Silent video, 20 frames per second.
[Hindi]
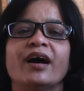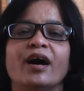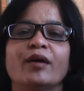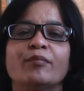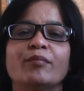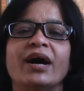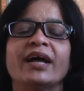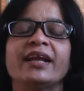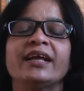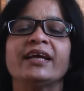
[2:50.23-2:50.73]

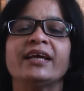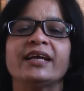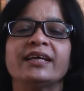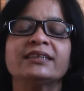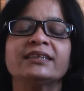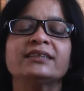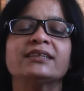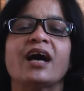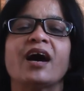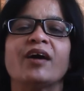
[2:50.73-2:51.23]
हमारे
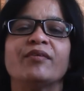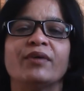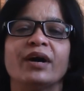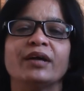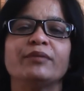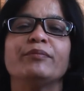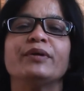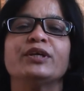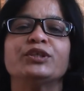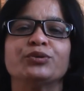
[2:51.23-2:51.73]
इस
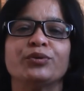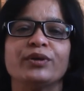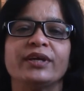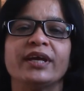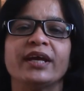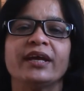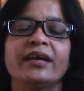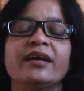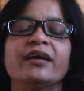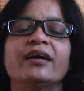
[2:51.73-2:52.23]
आह्वान में
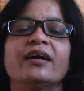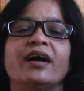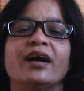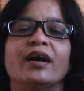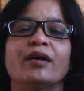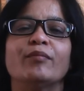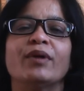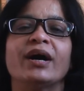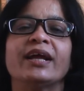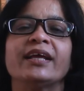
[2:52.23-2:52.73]
जुड़िए
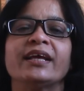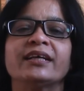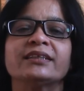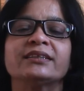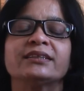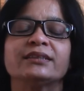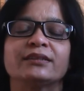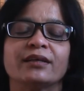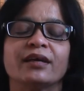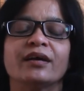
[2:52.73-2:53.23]
हमारे
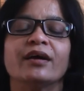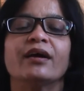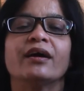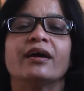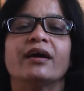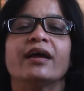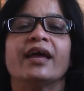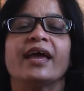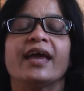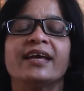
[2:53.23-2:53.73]
इस
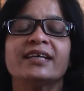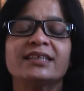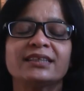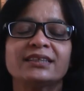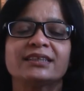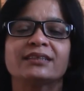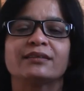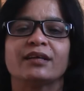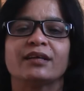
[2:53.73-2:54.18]
इस